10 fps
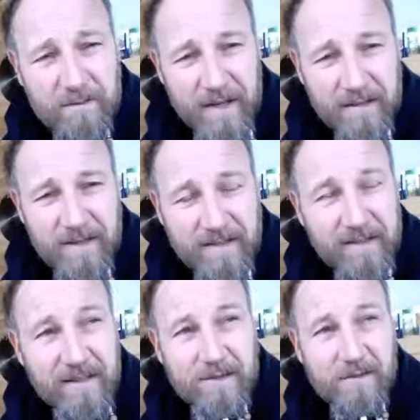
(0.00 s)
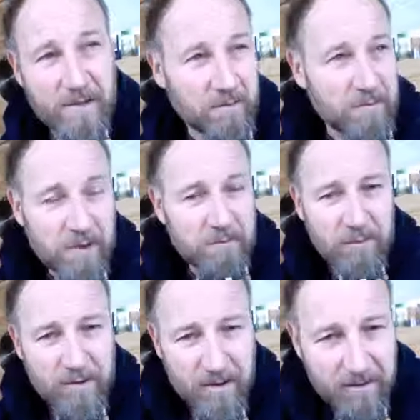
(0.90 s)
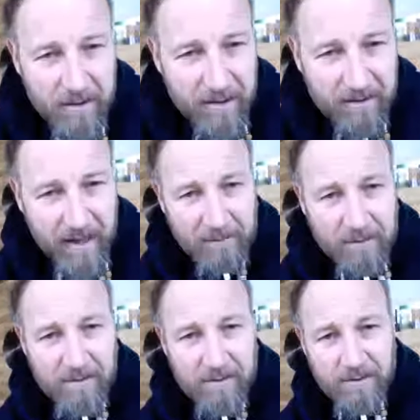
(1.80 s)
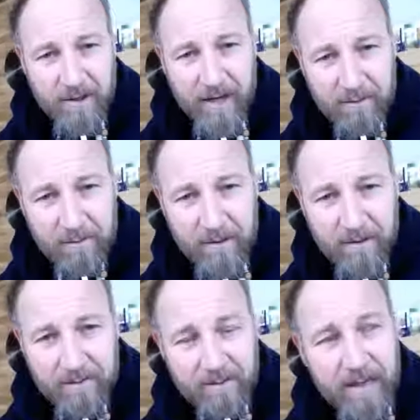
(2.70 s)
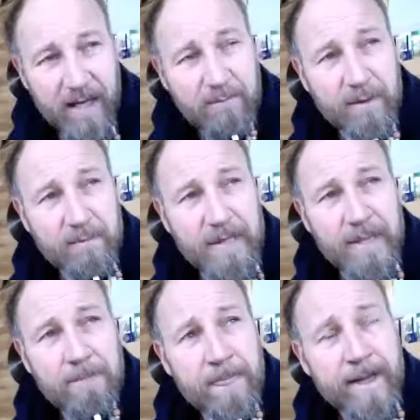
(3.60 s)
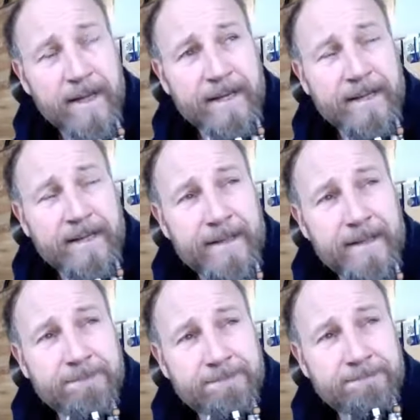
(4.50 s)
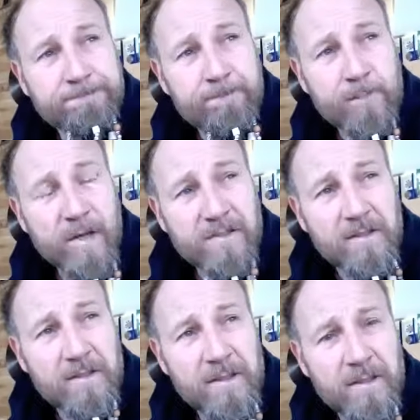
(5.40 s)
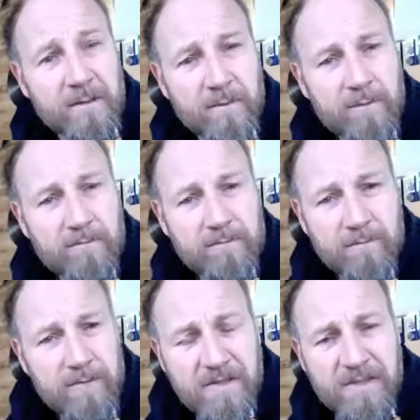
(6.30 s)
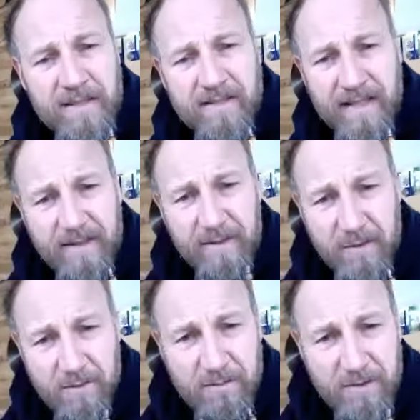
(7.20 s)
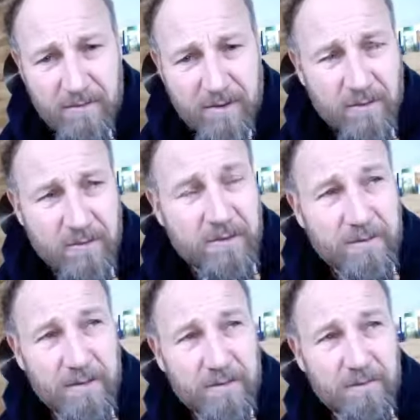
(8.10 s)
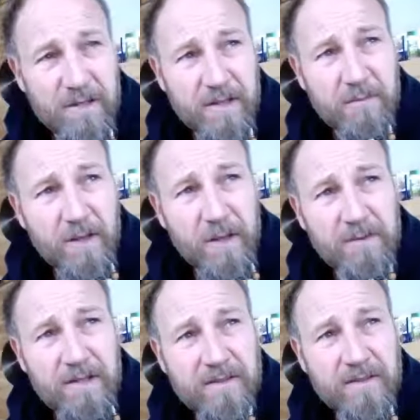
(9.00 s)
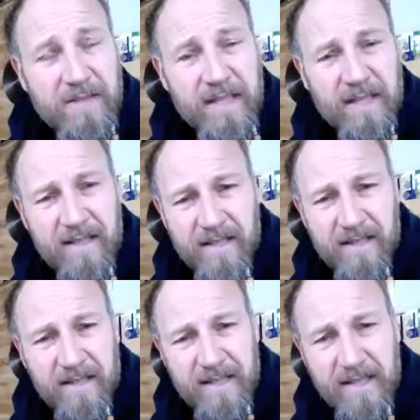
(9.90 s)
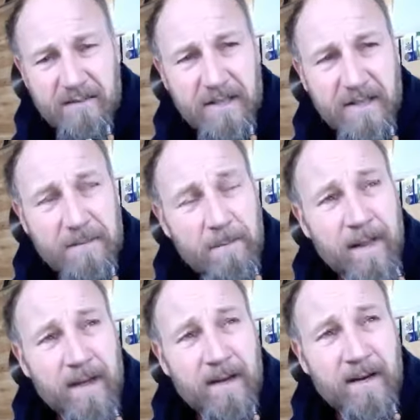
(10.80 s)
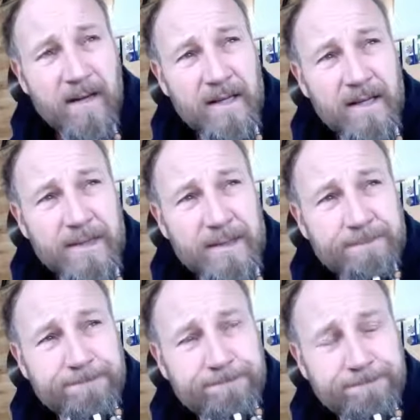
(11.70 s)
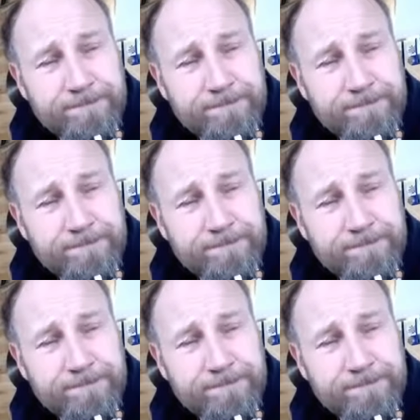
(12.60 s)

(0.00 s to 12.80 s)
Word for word: fairerweise dazu sagen, ohne Computer, ja, könnt ihr auch was schreiben, halt auf ein blaues Papier. Ja. Also es ist kein Zeitverlust, mit dem Zug zu fahren, für mich überhaupt. Das ist eher ein Gewinn. Ähm,